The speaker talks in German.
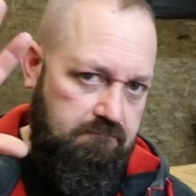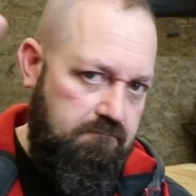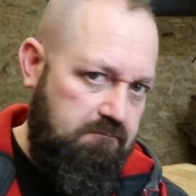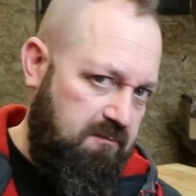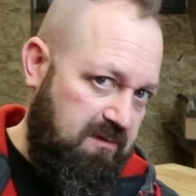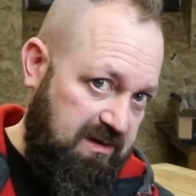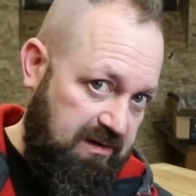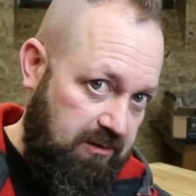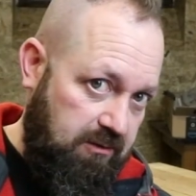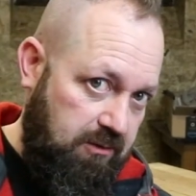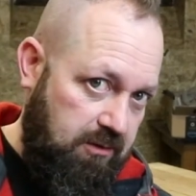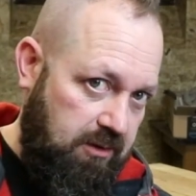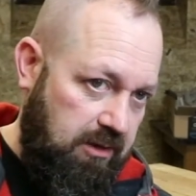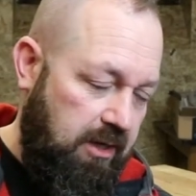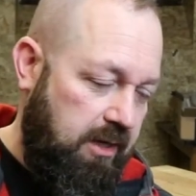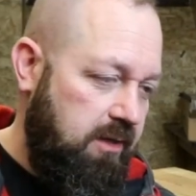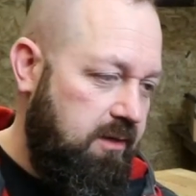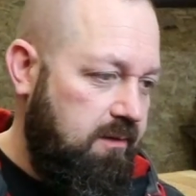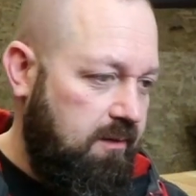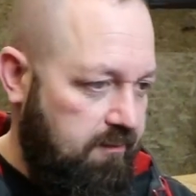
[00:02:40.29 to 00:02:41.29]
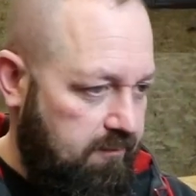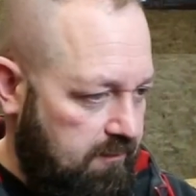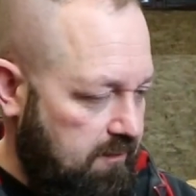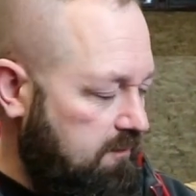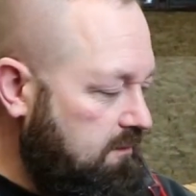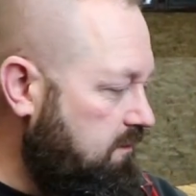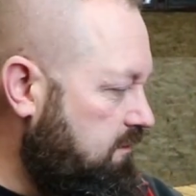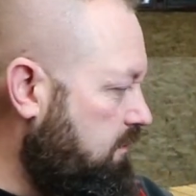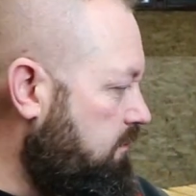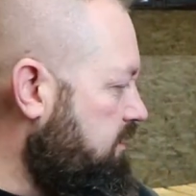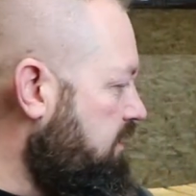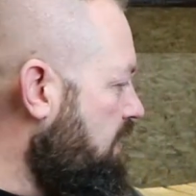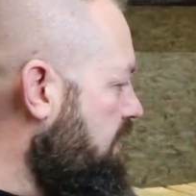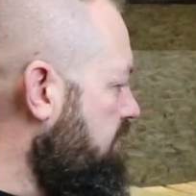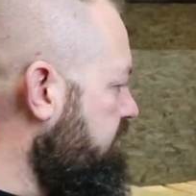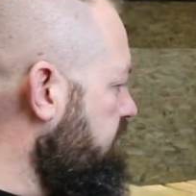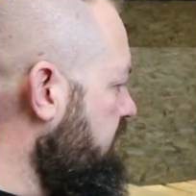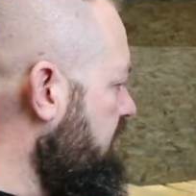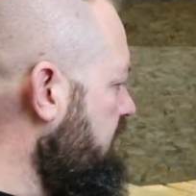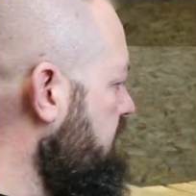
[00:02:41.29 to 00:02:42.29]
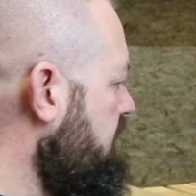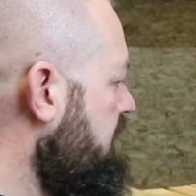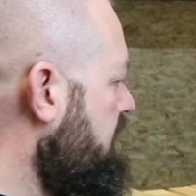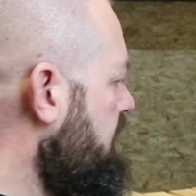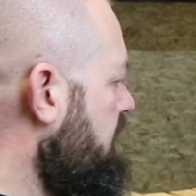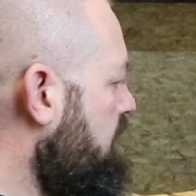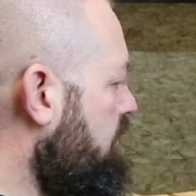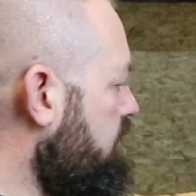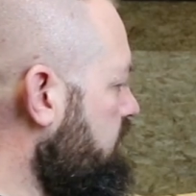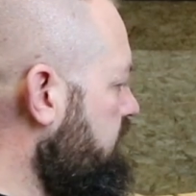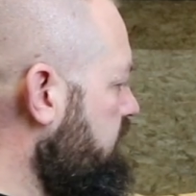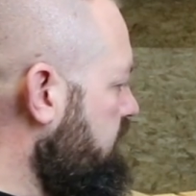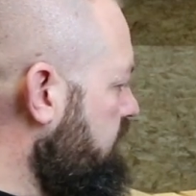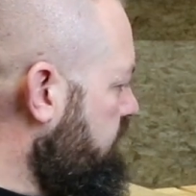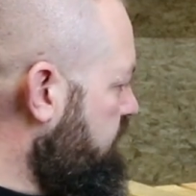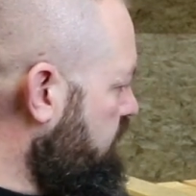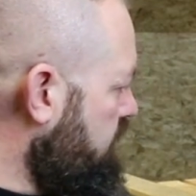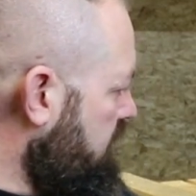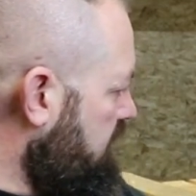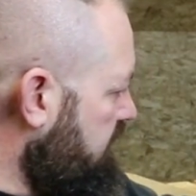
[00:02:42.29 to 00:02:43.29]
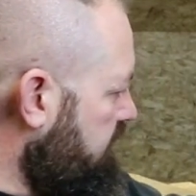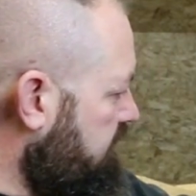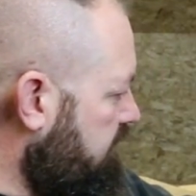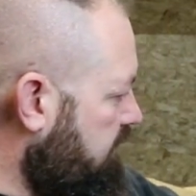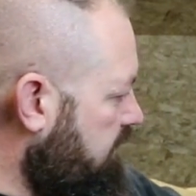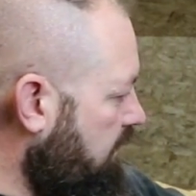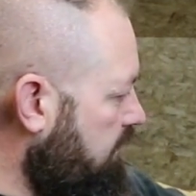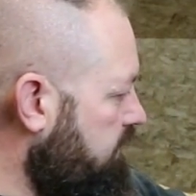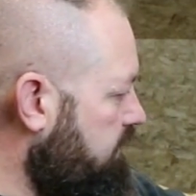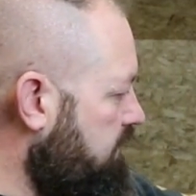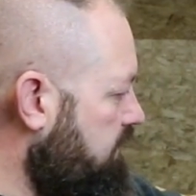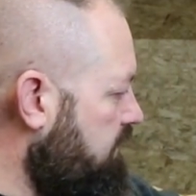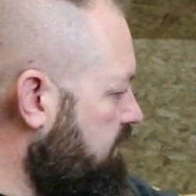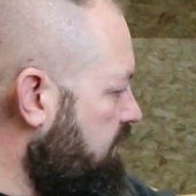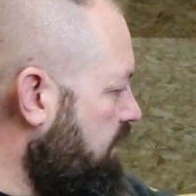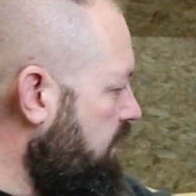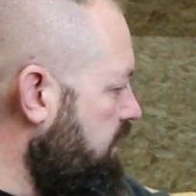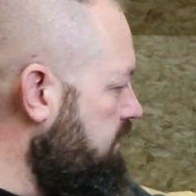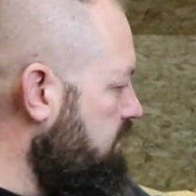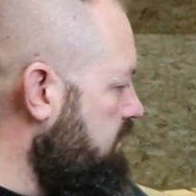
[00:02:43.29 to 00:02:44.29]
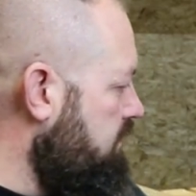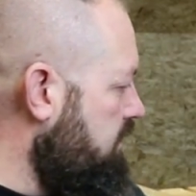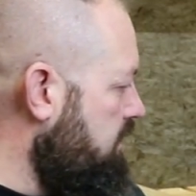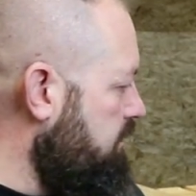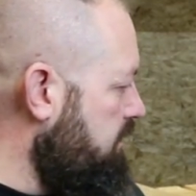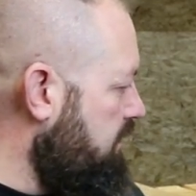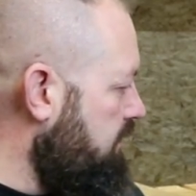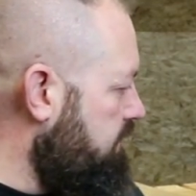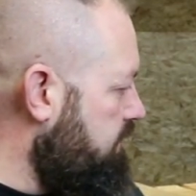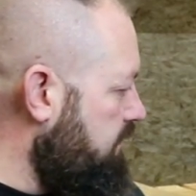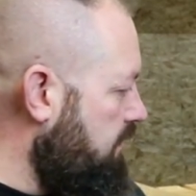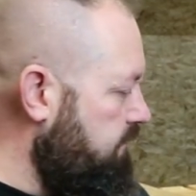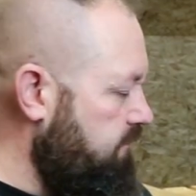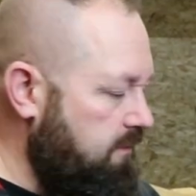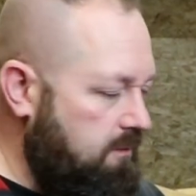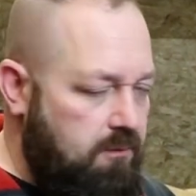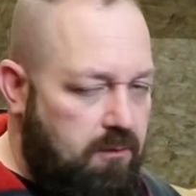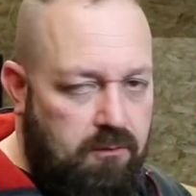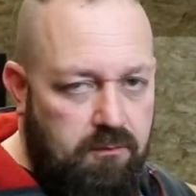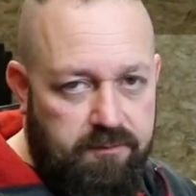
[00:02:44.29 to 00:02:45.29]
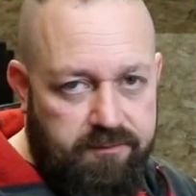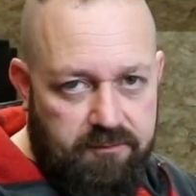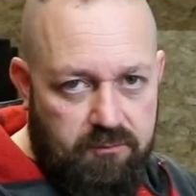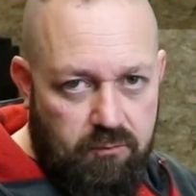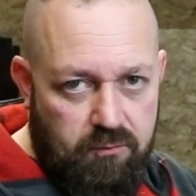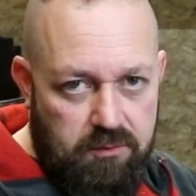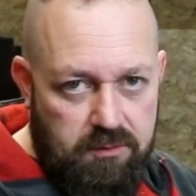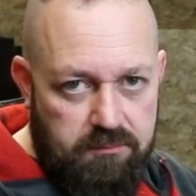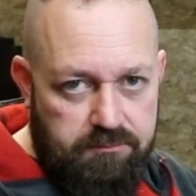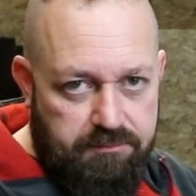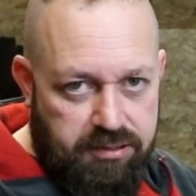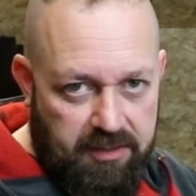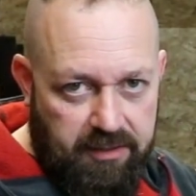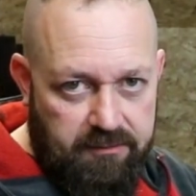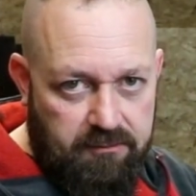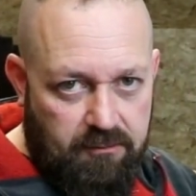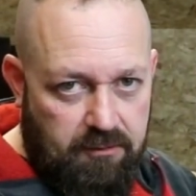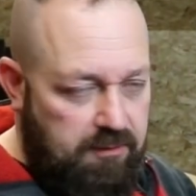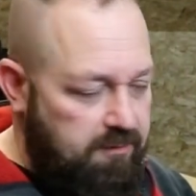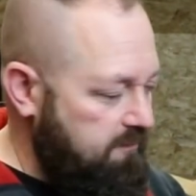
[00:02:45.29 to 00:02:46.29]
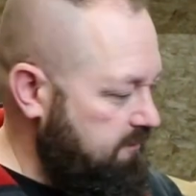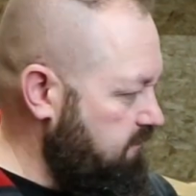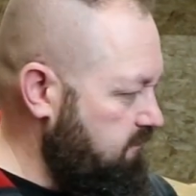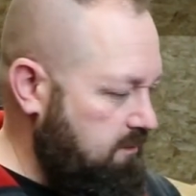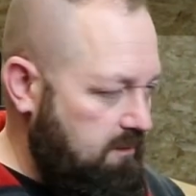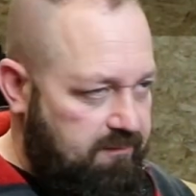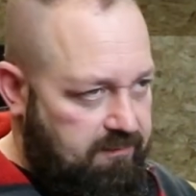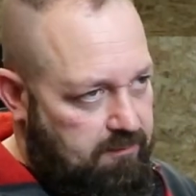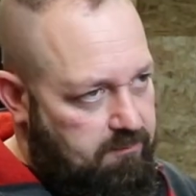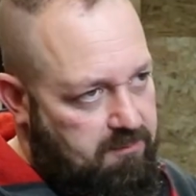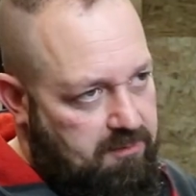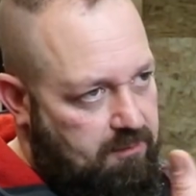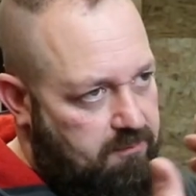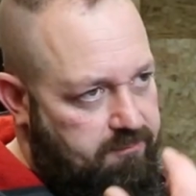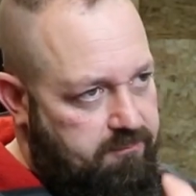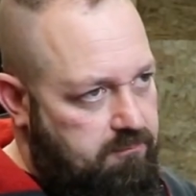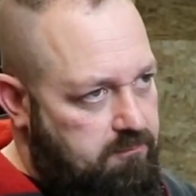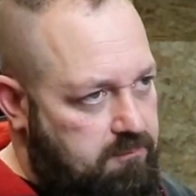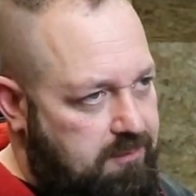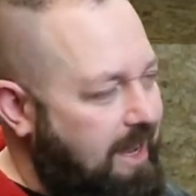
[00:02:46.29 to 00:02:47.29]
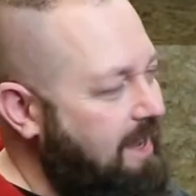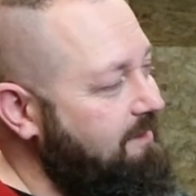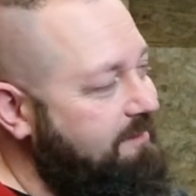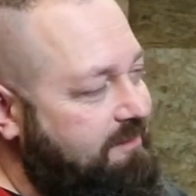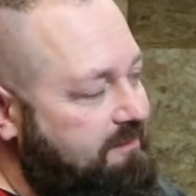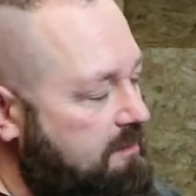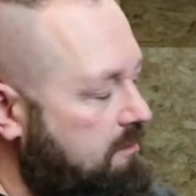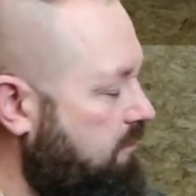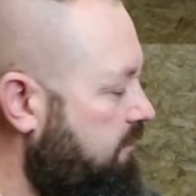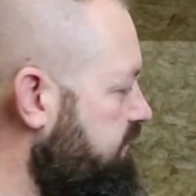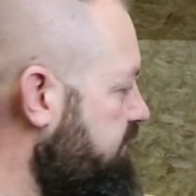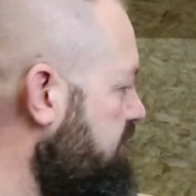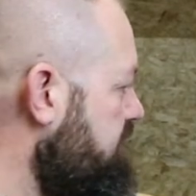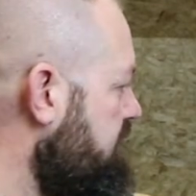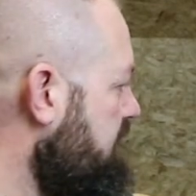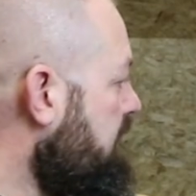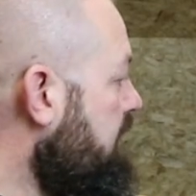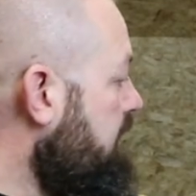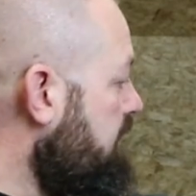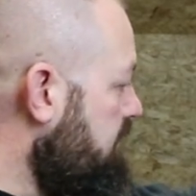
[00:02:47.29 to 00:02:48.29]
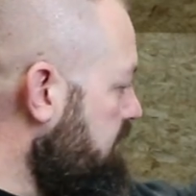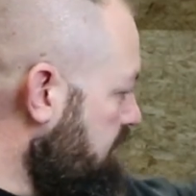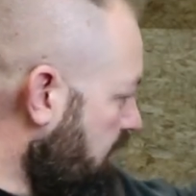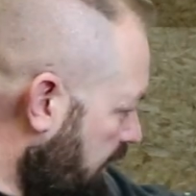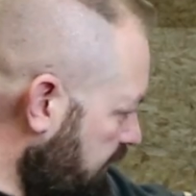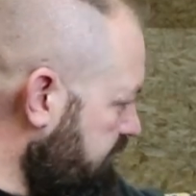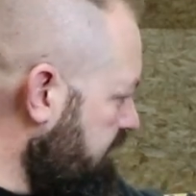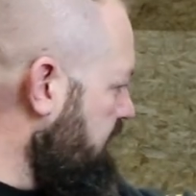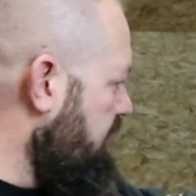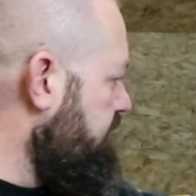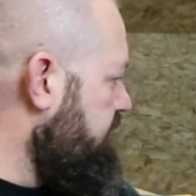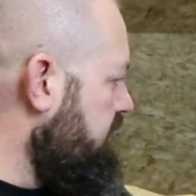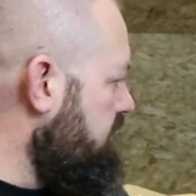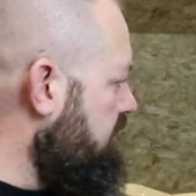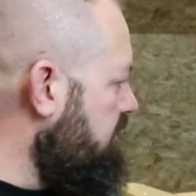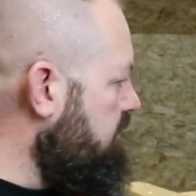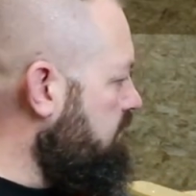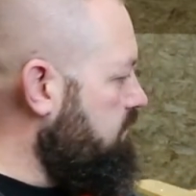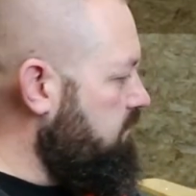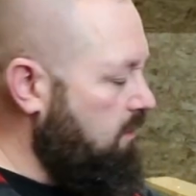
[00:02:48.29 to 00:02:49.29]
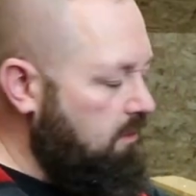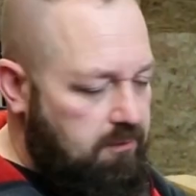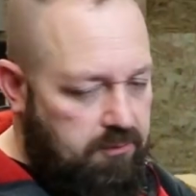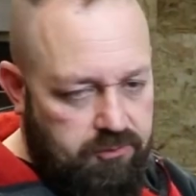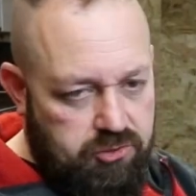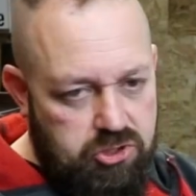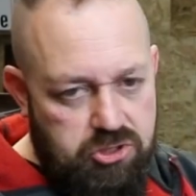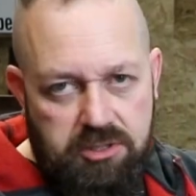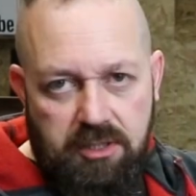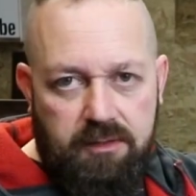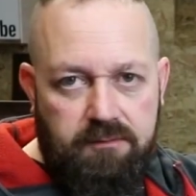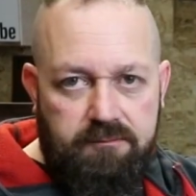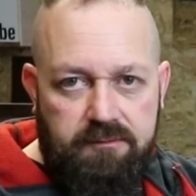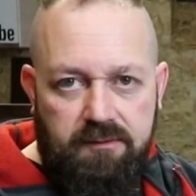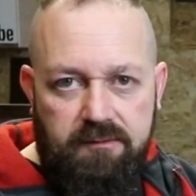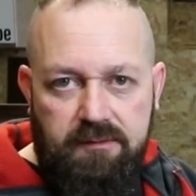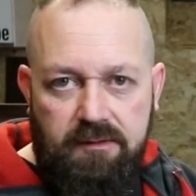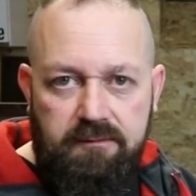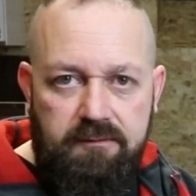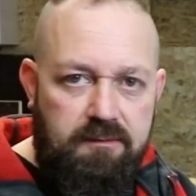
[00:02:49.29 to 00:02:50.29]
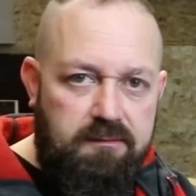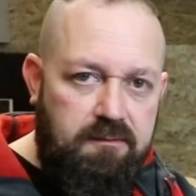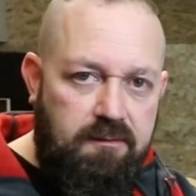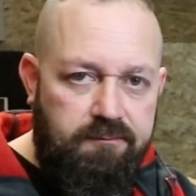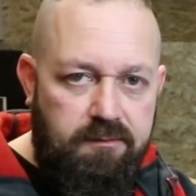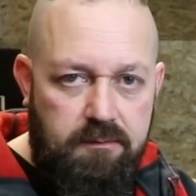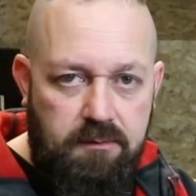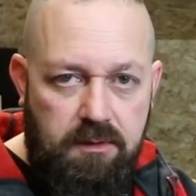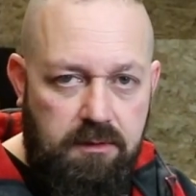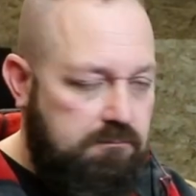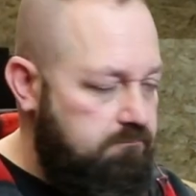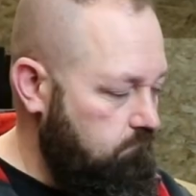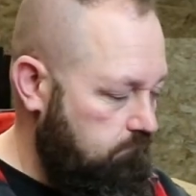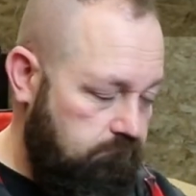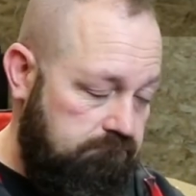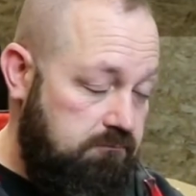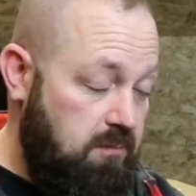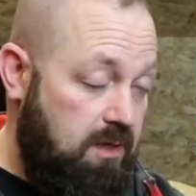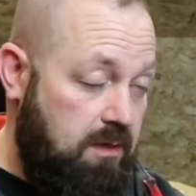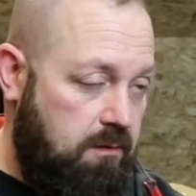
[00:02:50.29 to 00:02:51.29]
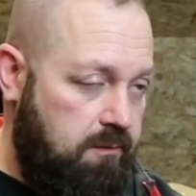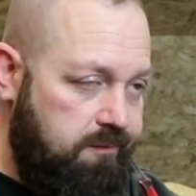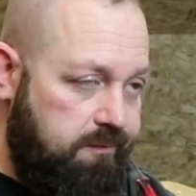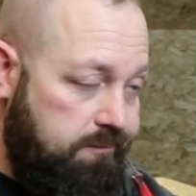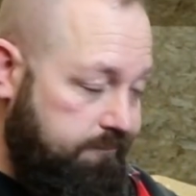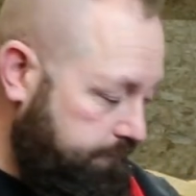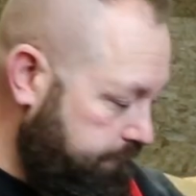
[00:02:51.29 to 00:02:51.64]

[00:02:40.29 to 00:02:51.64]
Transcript: Zeige ich gleich. Also das ist ja die Hardware. Und für das ganze Design nehme ich jetzt einfach Oldschool Palettenholz. Das hat mich auch so gar nichts gekostet. Hatte ich aber noch und daraus schneiden wir uns das Ganze jetzt einfach mal, mal raus.